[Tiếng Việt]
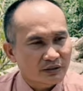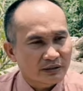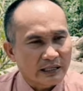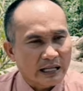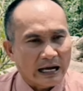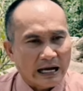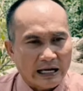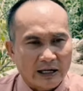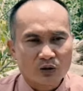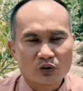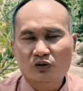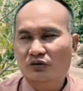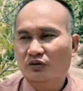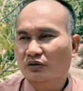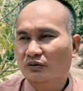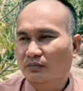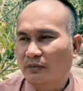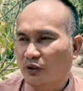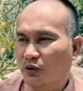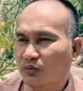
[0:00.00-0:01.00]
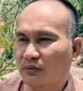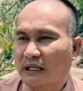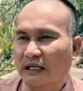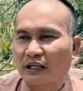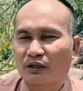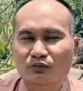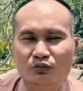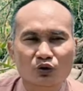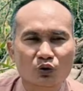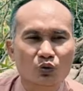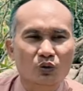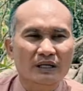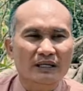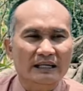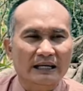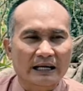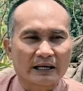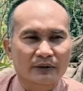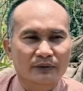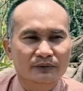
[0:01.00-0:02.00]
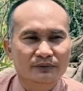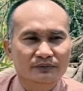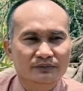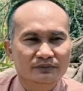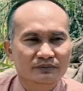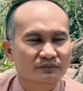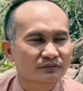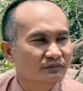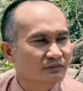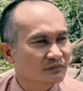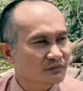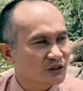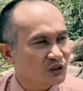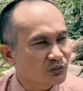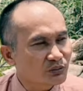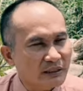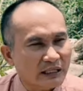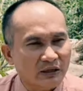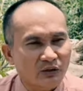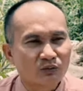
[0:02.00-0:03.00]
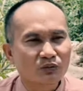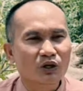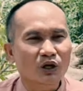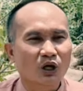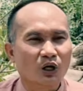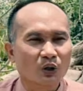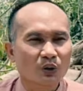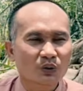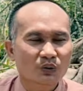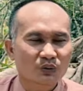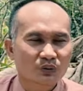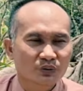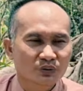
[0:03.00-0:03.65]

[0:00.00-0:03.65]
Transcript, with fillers: đạo mà chúng ta không tu đắc đạo chúng ta cũng khổ